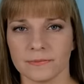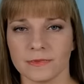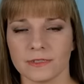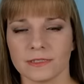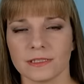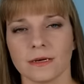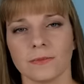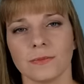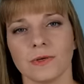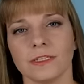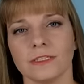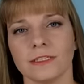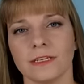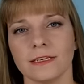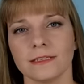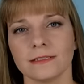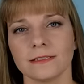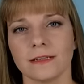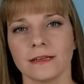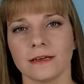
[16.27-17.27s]
Самое
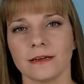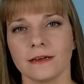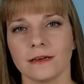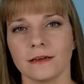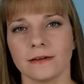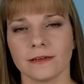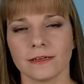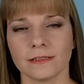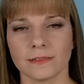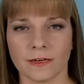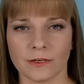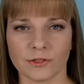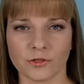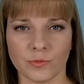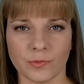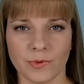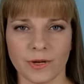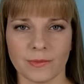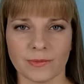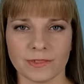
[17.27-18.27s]
интересное
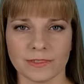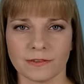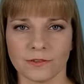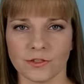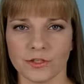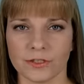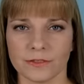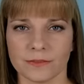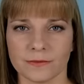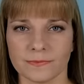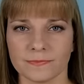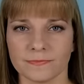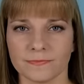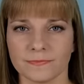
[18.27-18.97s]
расскажем прямо сейчас.